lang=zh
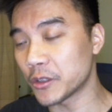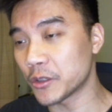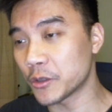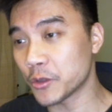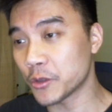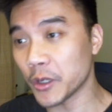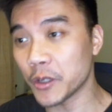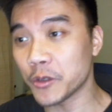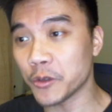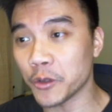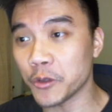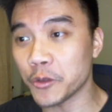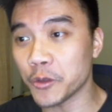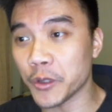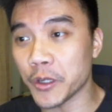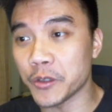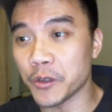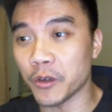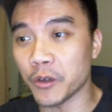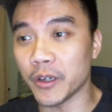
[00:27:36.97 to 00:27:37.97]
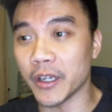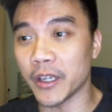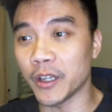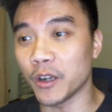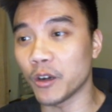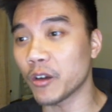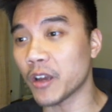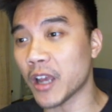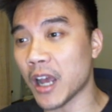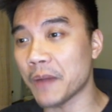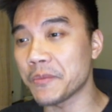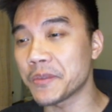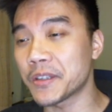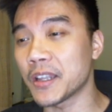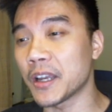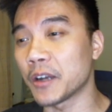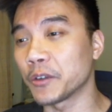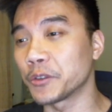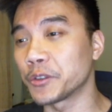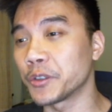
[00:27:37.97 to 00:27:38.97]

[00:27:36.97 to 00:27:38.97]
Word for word: 最终最终，it all comes down